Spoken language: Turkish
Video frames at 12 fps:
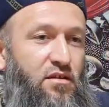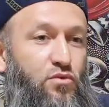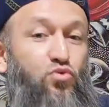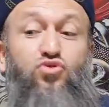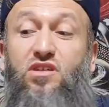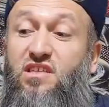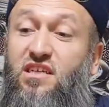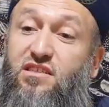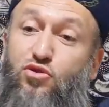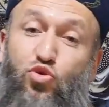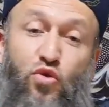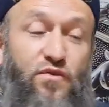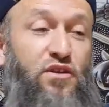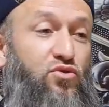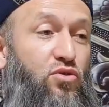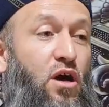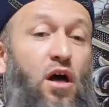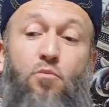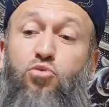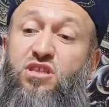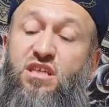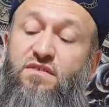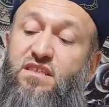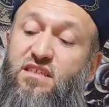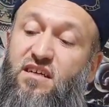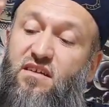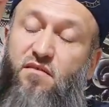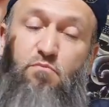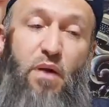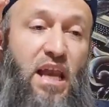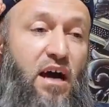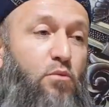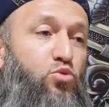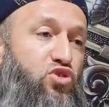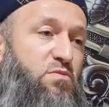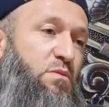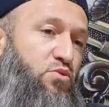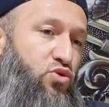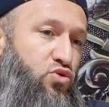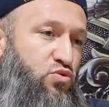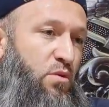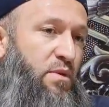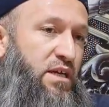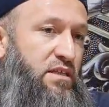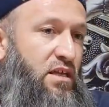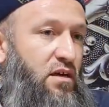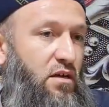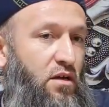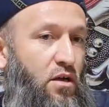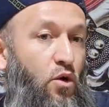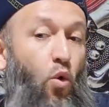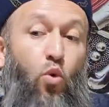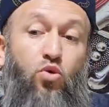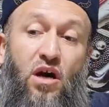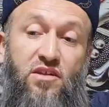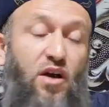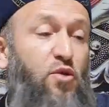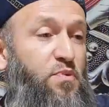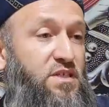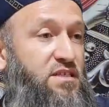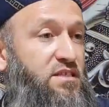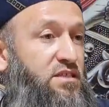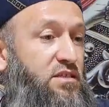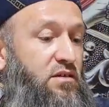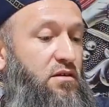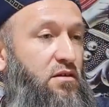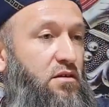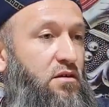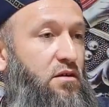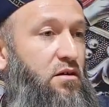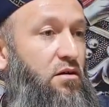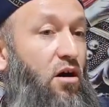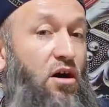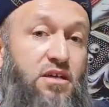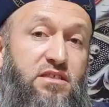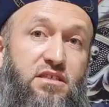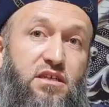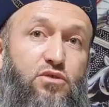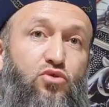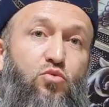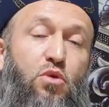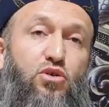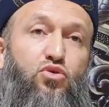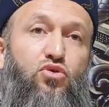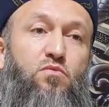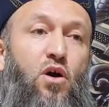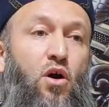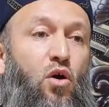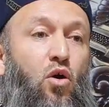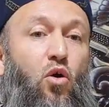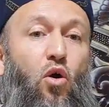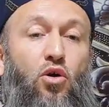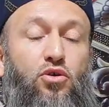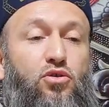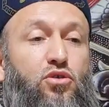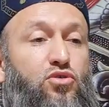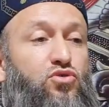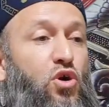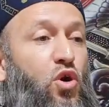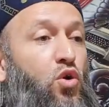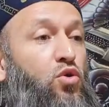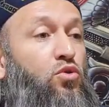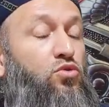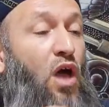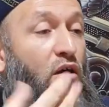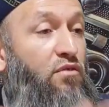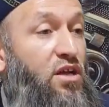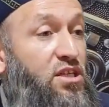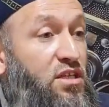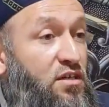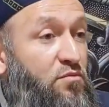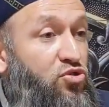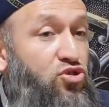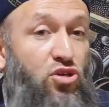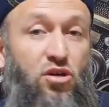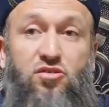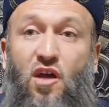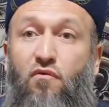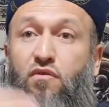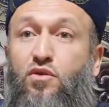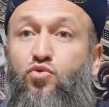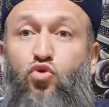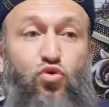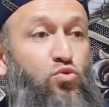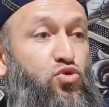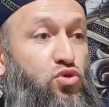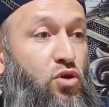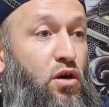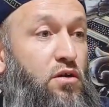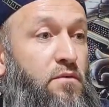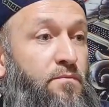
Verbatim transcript: %80'i küfür ediyor. Bu Twitter kadar bela musibet bir şey yok şu memlekette. O kadar pislik. Ara sıra giriyorum bakıyorum. Arkadaş devleti yıkmışlar, devlet kurmuşlar.